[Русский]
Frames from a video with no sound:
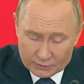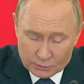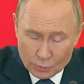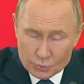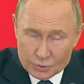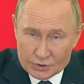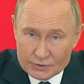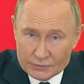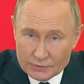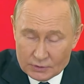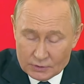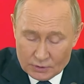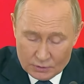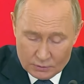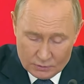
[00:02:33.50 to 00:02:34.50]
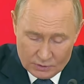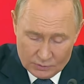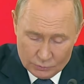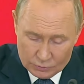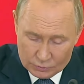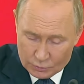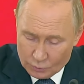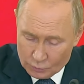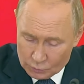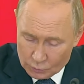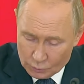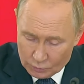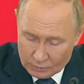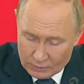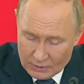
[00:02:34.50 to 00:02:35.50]
Содружества и его
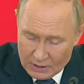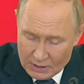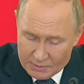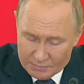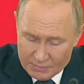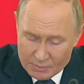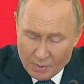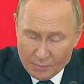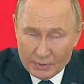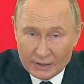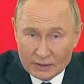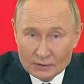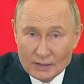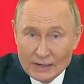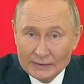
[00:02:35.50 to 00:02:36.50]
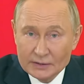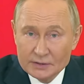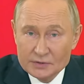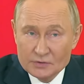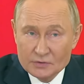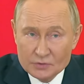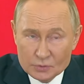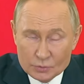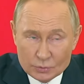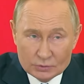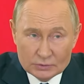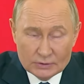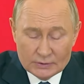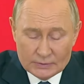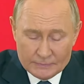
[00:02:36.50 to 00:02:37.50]
структур. Примем ряд
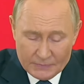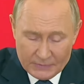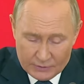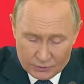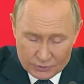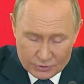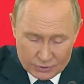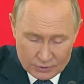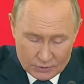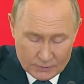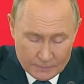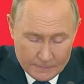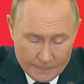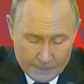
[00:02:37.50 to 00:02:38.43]
организационных решений.